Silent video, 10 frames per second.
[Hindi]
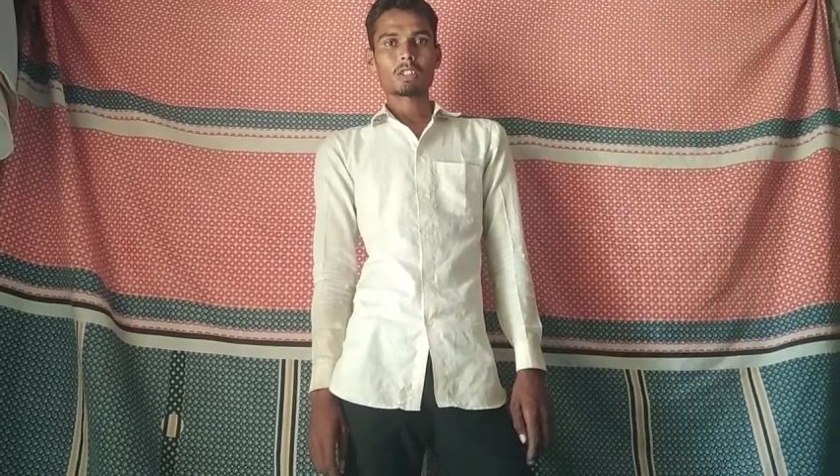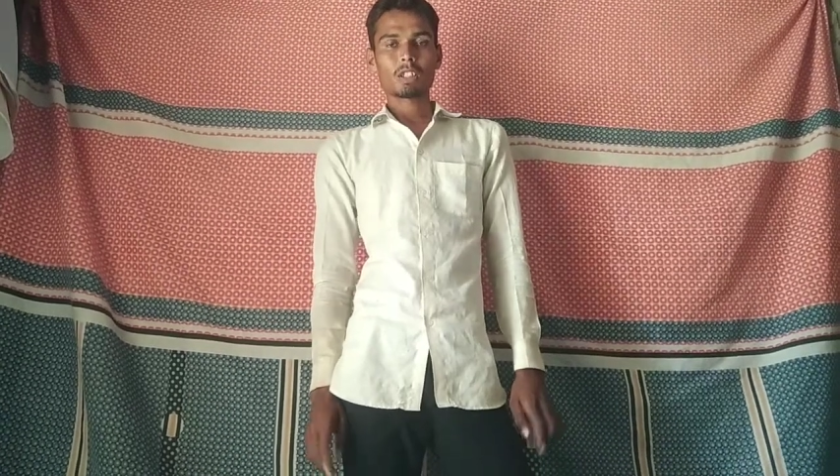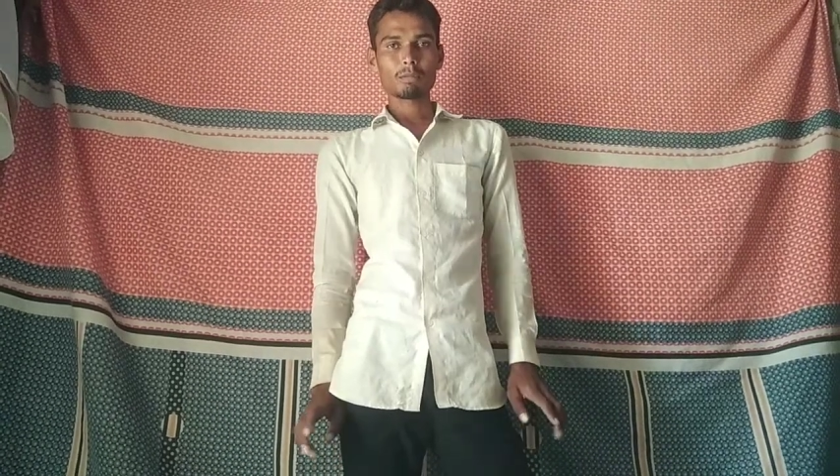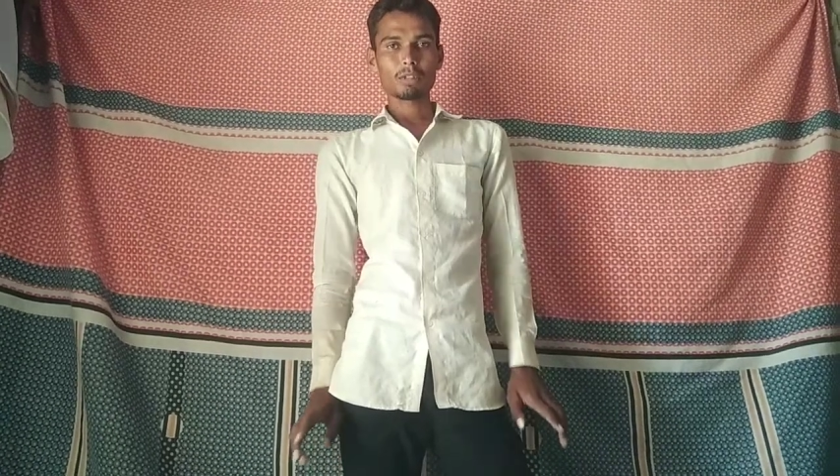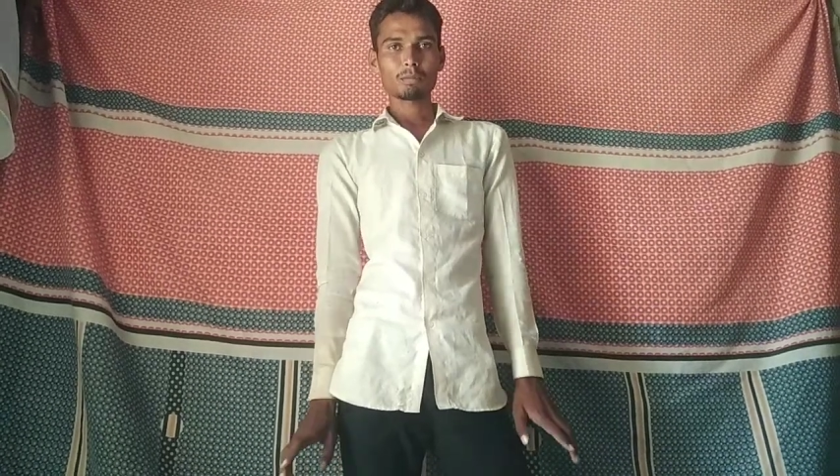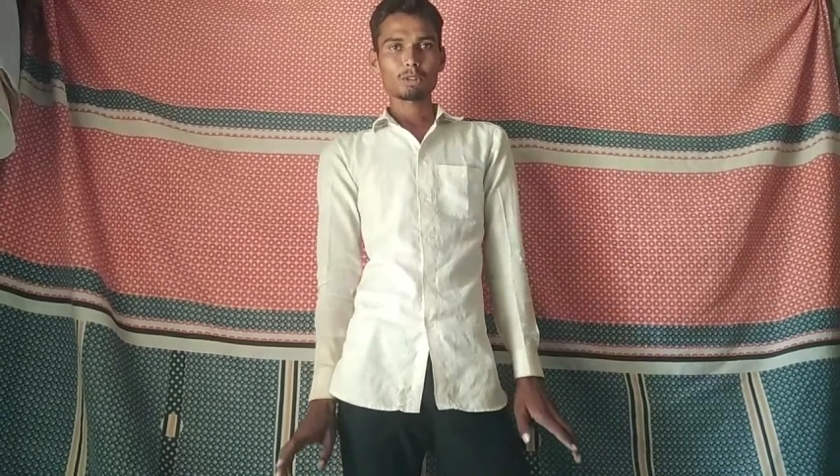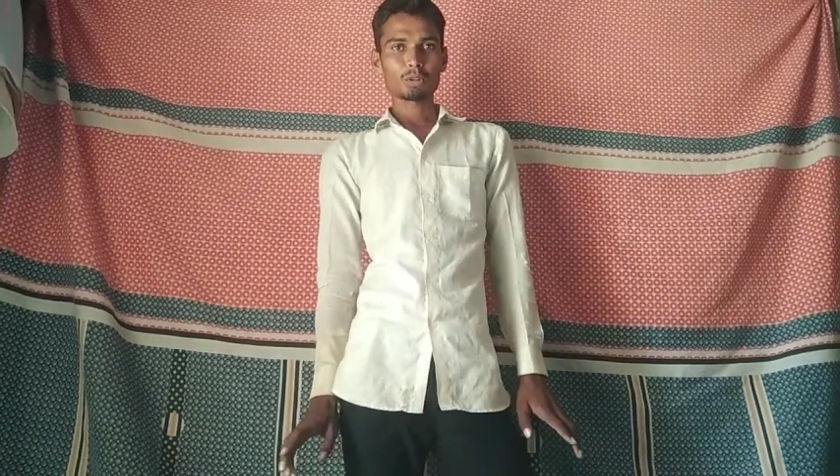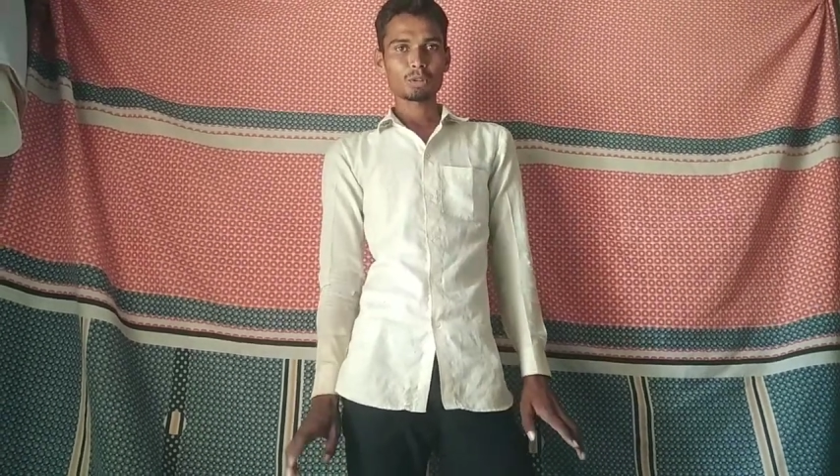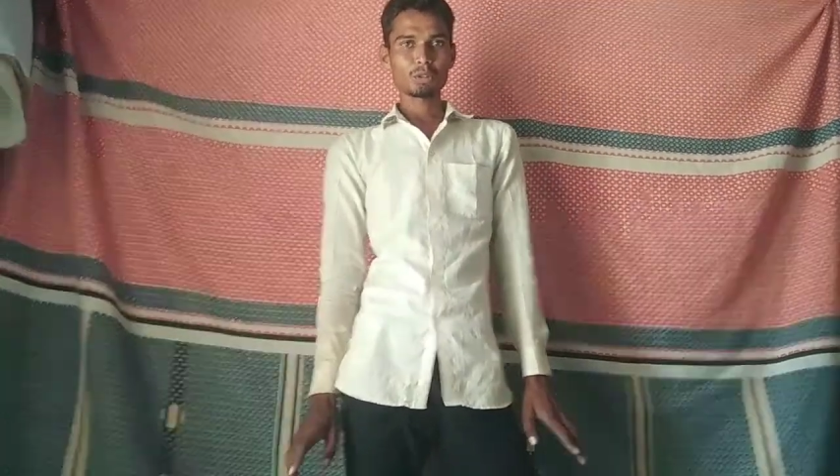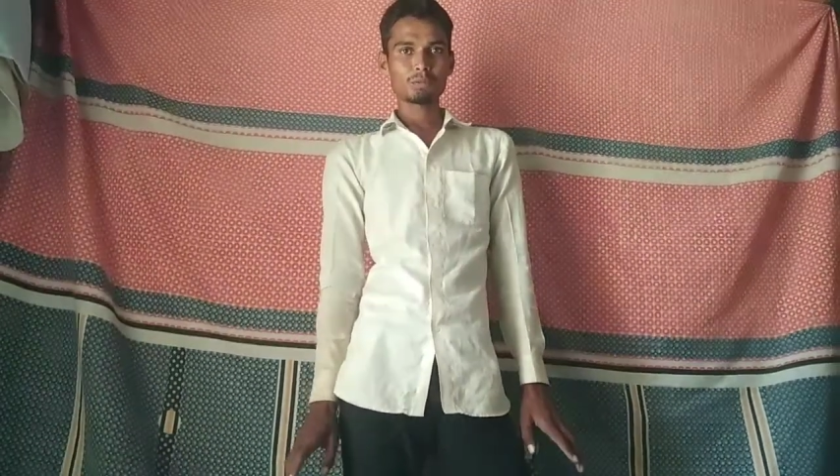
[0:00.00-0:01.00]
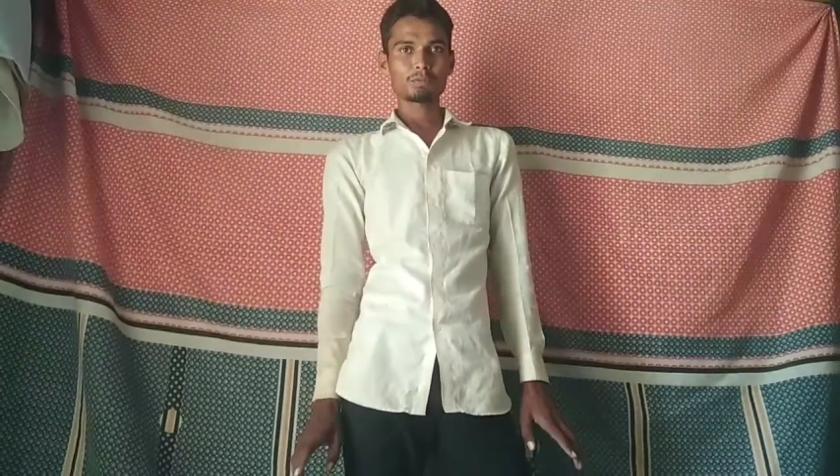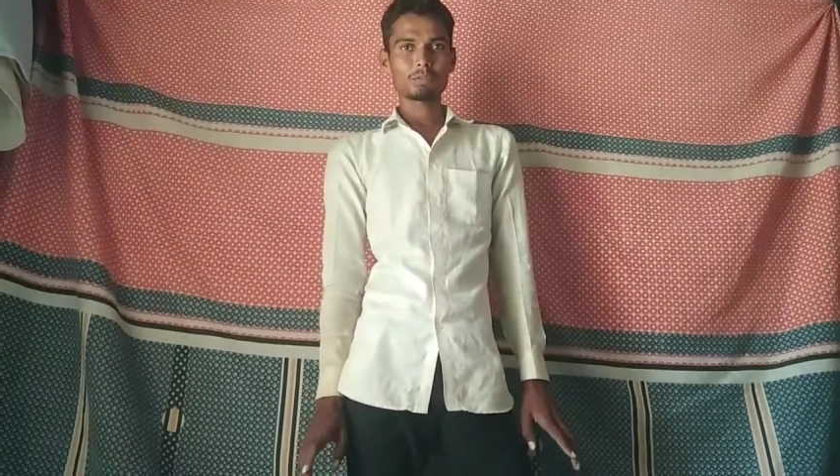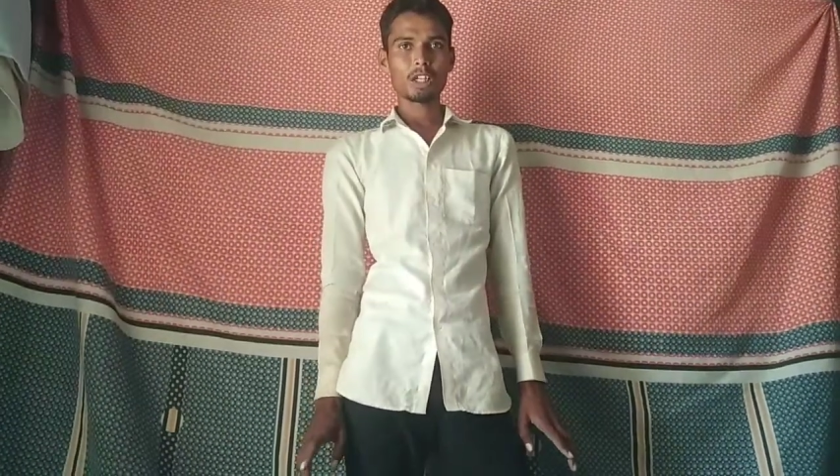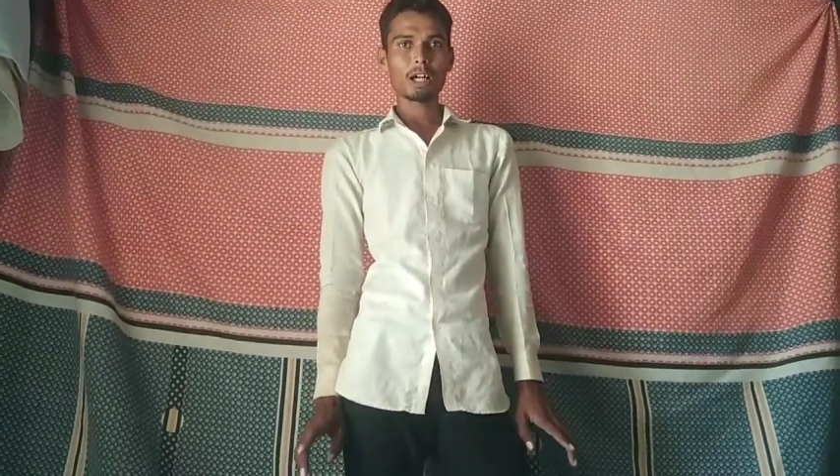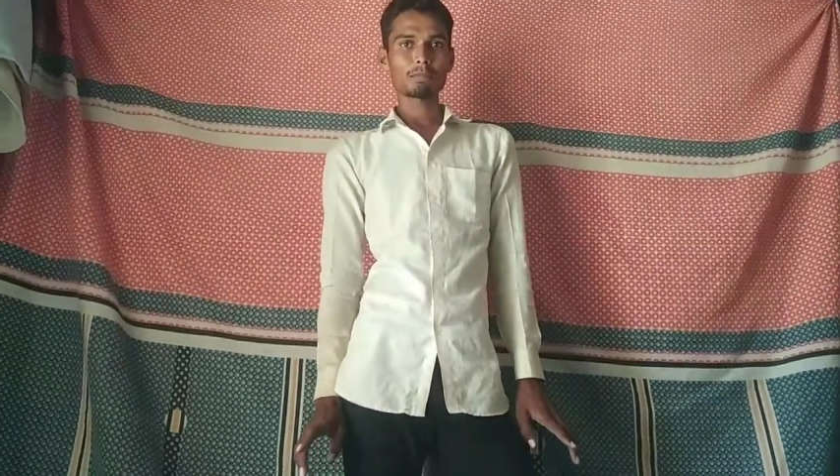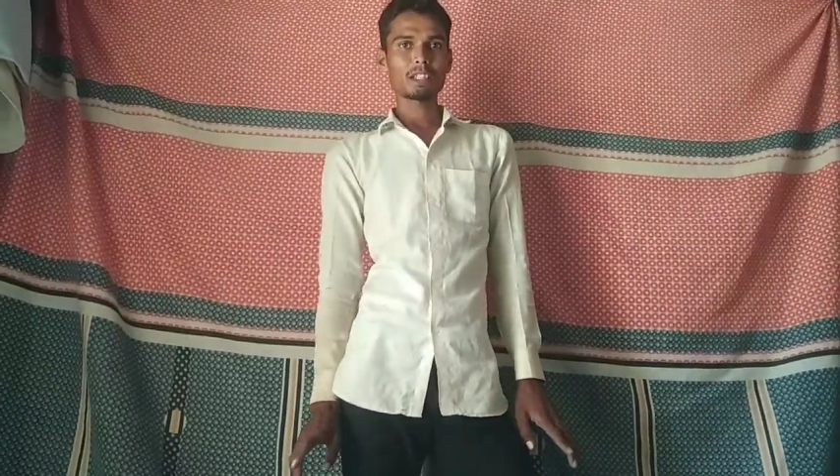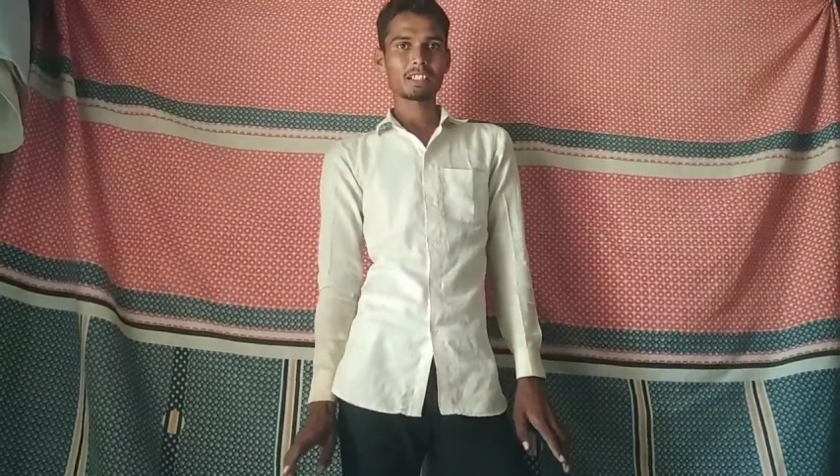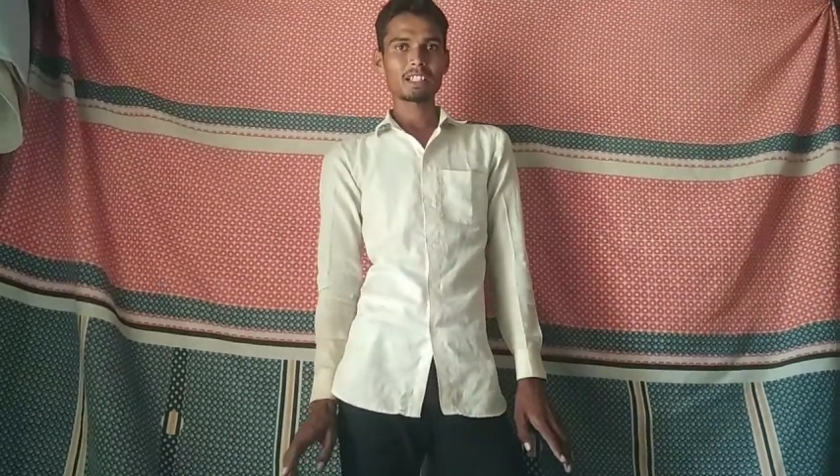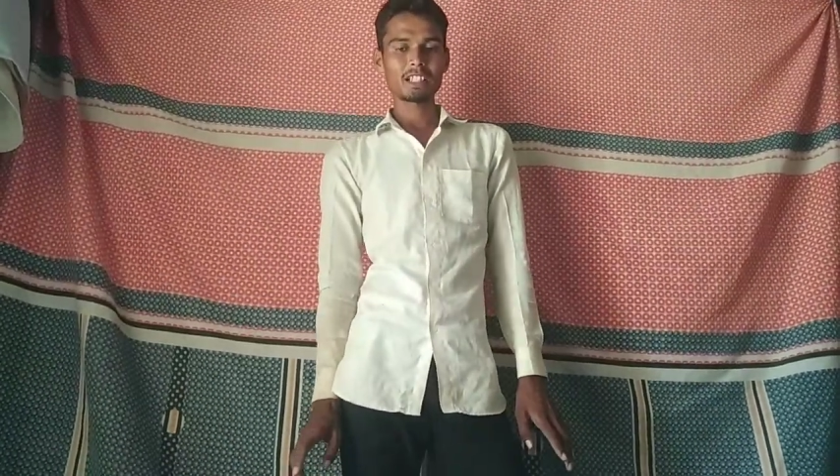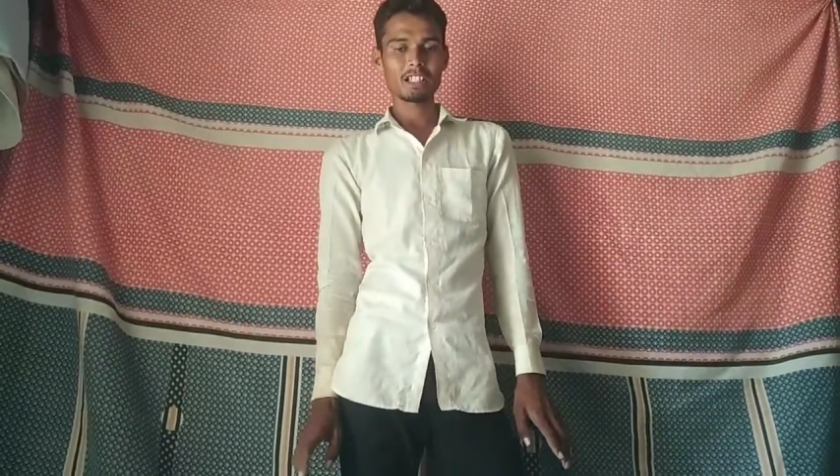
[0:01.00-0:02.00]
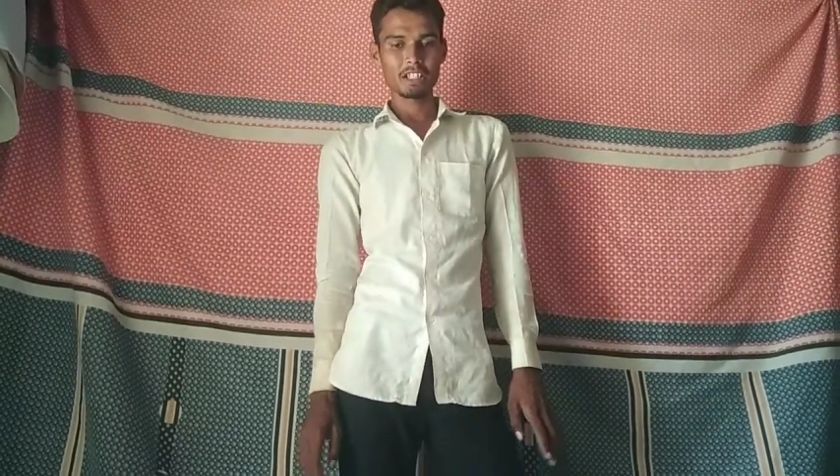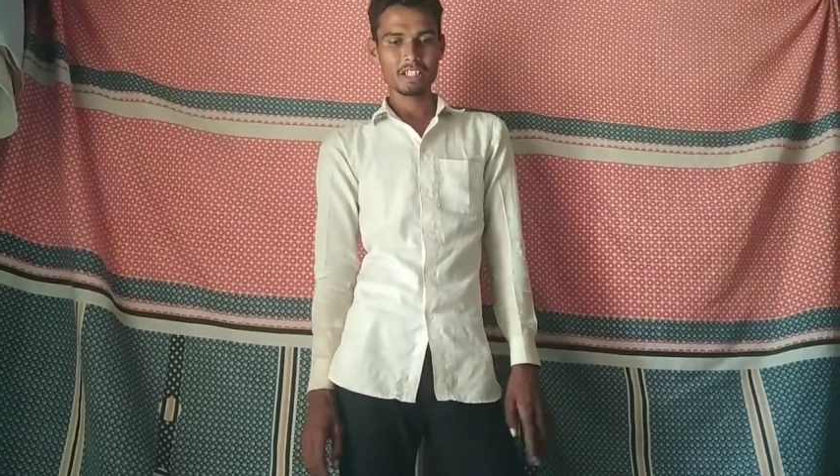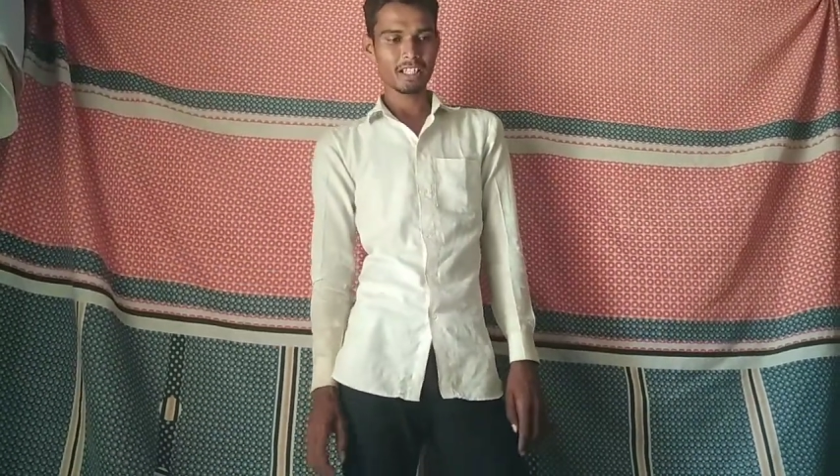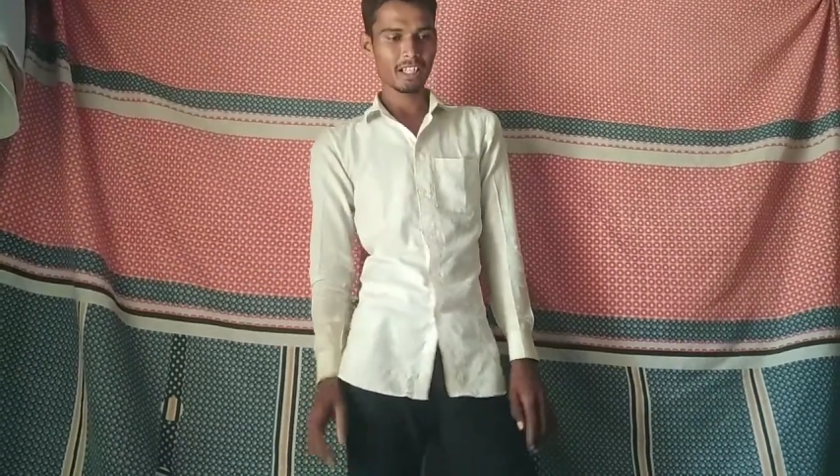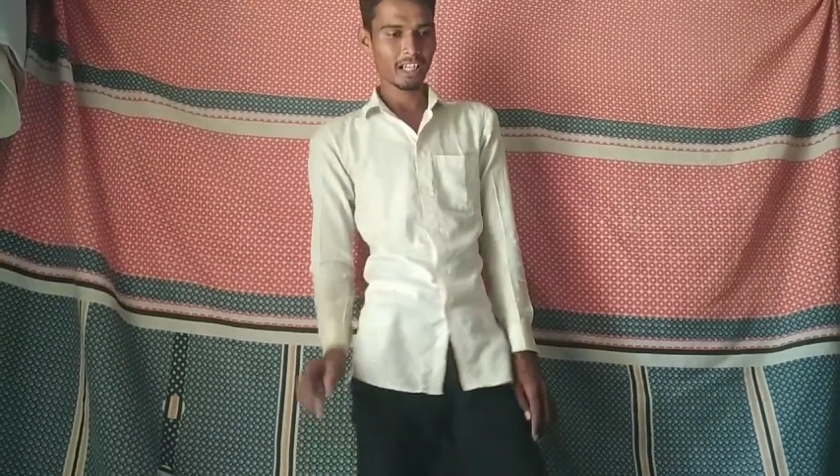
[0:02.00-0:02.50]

राम राम दोस्तों आप देख रहे हैं इंडियन